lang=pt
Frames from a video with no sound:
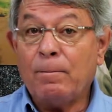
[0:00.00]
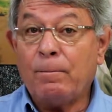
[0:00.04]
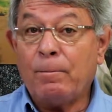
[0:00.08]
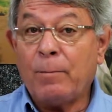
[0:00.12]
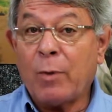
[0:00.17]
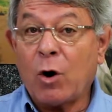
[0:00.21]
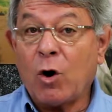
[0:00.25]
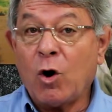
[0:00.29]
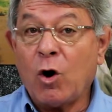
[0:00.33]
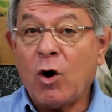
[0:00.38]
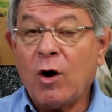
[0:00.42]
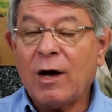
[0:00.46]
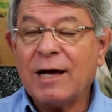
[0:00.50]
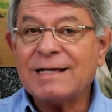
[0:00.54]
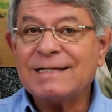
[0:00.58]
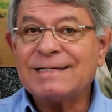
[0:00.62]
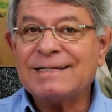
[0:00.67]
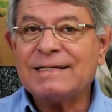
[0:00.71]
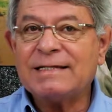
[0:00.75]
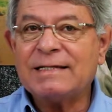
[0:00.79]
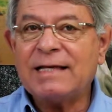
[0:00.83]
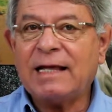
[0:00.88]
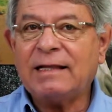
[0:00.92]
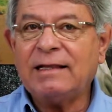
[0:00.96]
Pro
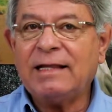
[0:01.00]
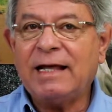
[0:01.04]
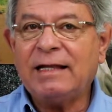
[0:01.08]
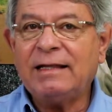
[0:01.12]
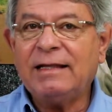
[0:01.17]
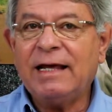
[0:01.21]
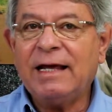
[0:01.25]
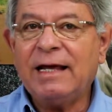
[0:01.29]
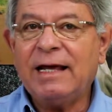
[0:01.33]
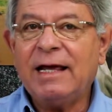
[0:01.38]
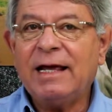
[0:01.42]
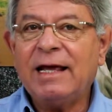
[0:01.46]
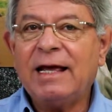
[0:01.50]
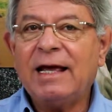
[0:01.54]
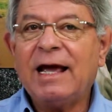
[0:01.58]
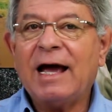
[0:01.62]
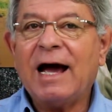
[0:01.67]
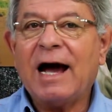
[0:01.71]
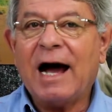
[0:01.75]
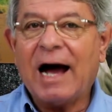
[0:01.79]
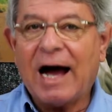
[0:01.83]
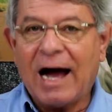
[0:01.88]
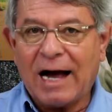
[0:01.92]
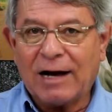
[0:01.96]
CDD
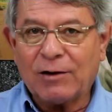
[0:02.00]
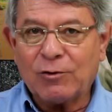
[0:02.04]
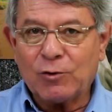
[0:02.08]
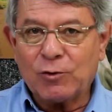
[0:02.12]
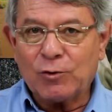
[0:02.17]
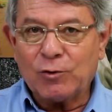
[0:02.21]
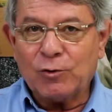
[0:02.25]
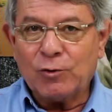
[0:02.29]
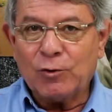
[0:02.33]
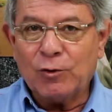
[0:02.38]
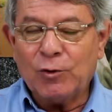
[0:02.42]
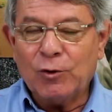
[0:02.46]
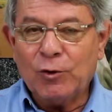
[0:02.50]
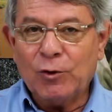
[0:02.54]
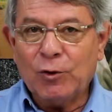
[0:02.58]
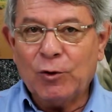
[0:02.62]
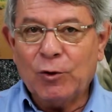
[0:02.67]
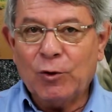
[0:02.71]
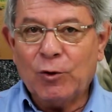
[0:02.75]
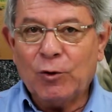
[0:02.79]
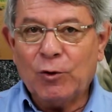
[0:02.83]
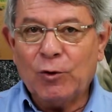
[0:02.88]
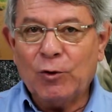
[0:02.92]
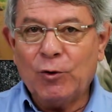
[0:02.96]
Agro.
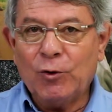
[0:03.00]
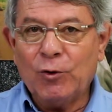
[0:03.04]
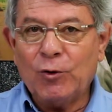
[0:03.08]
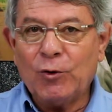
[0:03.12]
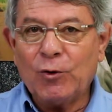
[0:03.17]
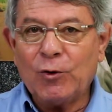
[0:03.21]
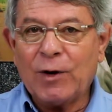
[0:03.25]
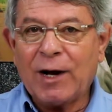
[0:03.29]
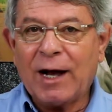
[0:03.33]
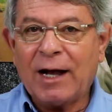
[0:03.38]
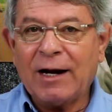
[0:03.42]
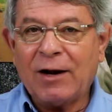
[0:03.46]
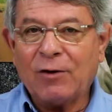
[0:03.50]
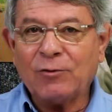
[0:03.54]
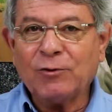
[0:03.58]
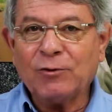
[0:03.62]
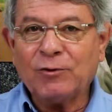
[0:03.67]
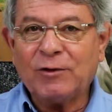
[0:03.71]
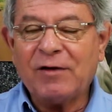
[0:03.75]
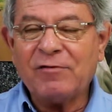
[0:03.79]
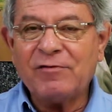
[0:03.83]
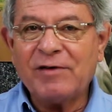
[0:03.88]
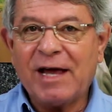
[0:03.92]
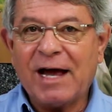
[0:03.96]
O canal do
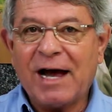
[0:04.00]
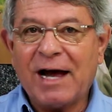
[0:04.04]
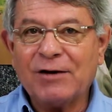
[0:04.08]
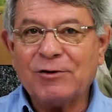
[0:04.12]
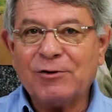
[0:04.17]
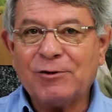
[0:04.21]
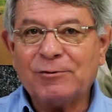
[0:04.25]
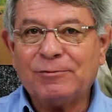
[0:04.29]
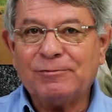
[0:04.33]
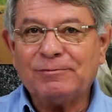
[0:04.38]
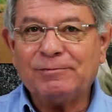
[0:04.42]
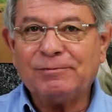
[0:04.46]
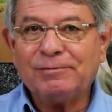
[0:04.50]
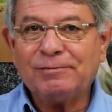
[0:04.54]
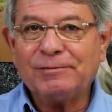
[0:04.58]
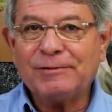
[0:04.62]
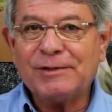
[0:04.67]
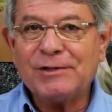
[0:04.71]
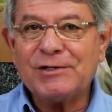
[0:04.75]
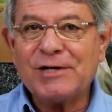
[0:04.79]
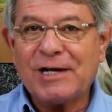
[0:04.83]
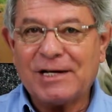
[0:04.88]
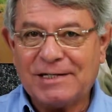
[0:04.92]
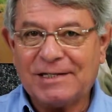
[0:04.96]
TV Agro
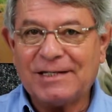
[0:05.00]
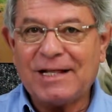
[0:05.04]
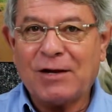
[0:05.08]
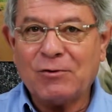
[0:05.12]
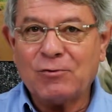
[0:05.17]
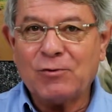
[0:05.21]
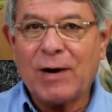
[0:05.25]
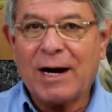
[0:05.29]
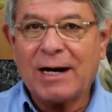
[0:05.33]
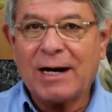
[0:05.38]
já está no